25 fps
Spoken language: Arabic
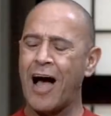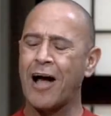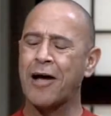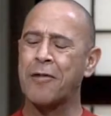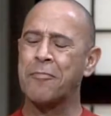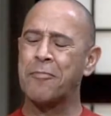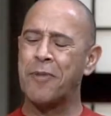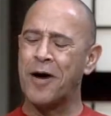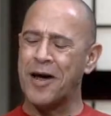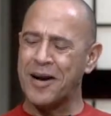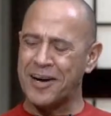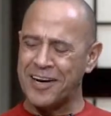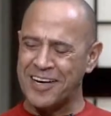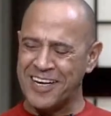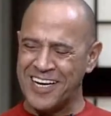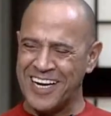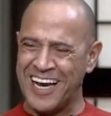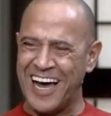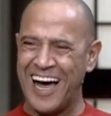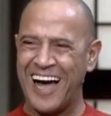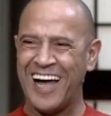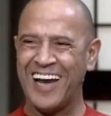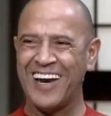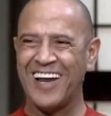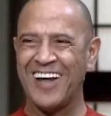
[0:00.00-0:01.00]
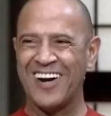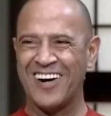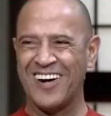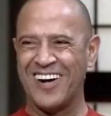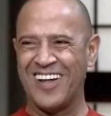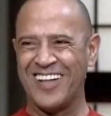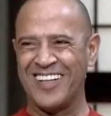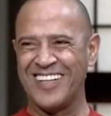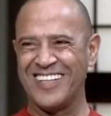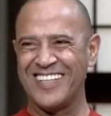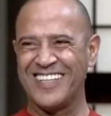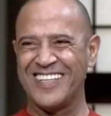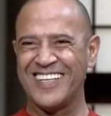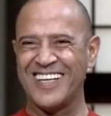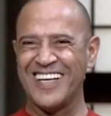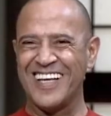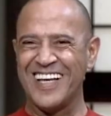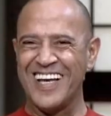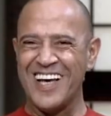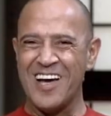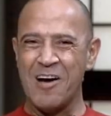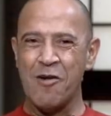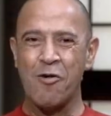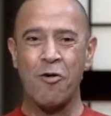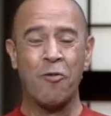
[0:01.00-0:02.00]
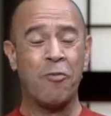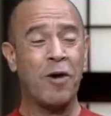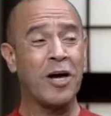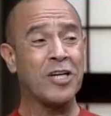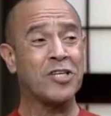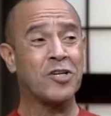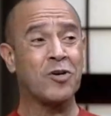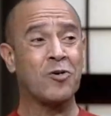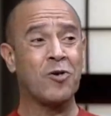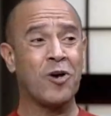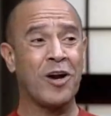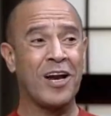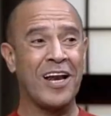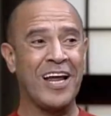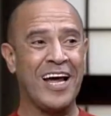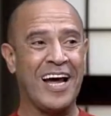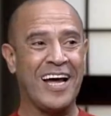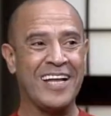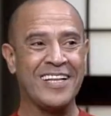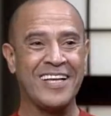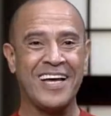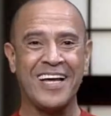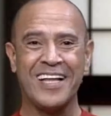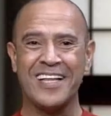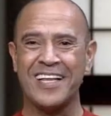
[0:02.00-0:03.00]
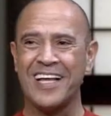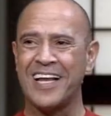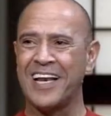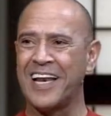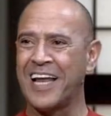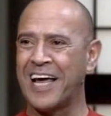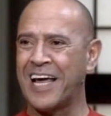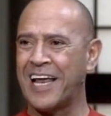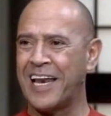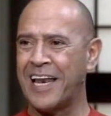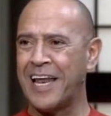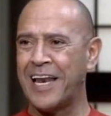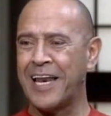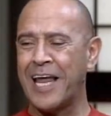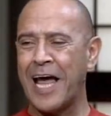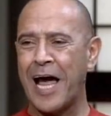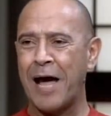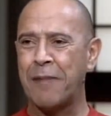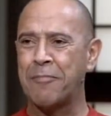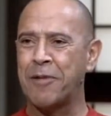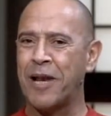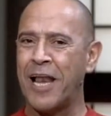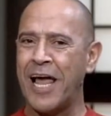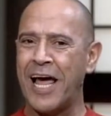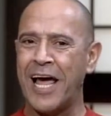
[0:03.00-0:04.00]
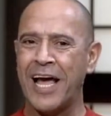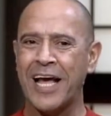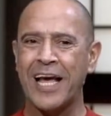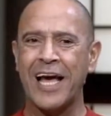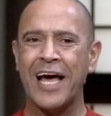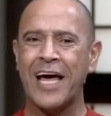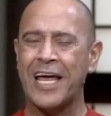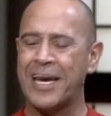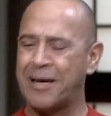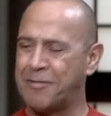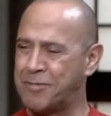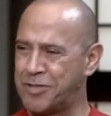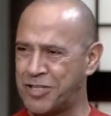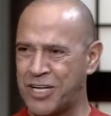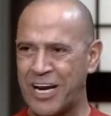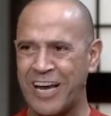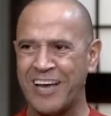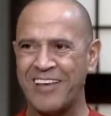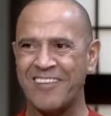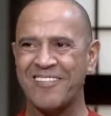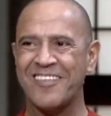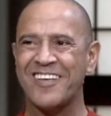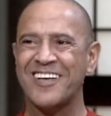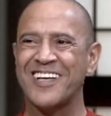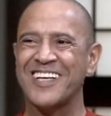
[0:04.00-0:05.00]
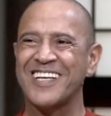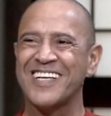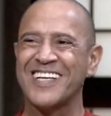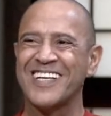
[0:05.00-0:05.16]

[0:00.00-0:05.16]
اجبرني على الرد وبشكر الاعداد اللي خلاني اعمل حاجه انا مش عايزها